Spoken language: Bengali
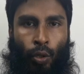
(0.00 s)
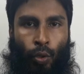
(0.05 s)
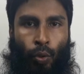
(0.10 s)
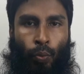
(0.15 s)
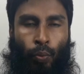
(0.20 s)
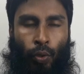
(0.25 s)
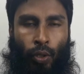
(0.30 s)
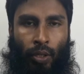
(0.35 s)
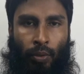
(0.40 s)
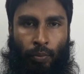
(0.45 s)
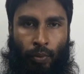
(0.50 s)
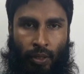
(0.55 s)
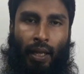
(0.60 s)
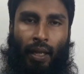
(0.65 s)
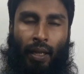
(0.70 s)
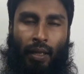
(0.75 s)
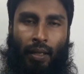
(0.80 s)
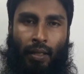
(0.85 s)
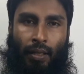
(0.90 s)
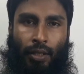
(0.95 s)
কুফলের
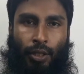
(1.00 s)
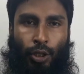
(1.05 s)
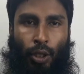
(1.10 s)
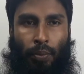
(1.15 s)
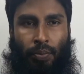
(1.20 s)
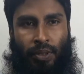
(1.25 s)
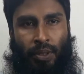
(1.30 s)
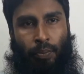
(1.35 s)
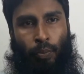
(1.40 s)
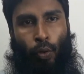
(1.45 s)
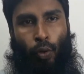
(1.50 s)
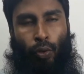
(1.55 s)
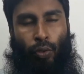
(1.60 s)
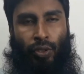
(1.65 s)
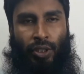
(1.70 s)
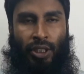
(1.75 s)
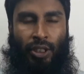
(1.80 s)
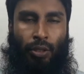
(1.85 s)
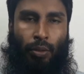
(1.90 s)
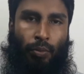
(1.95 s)
সবচেয়ে বড়
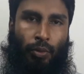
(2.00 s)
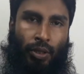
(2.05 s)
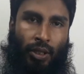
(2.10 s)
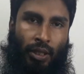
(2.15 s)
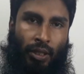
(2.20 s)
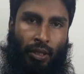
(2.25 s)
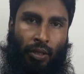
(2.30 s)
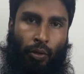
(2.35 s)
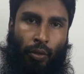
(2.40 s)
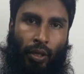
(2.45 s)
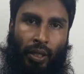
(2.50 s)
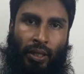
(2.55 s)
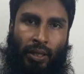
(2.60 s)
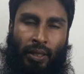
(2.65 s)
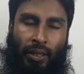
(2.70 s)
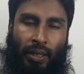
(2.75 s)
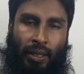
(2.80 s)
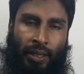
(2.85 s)
যে সমস্যাটা হয়